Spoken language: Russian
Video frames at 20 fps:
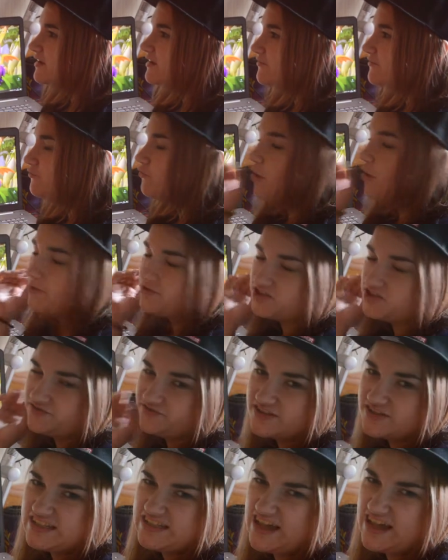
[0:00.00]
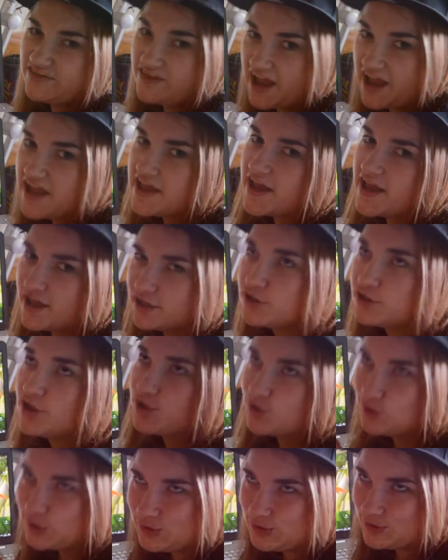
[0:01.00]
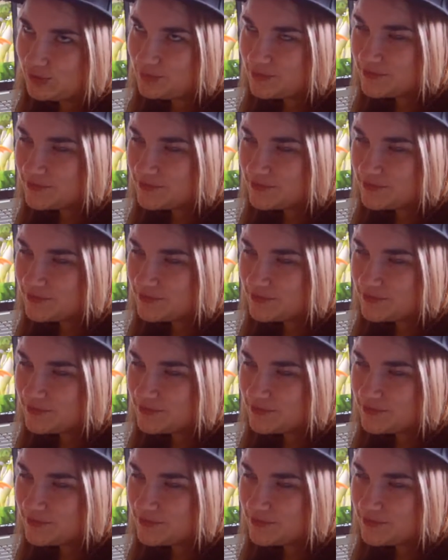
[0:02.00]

в общем, выставление на YouTube.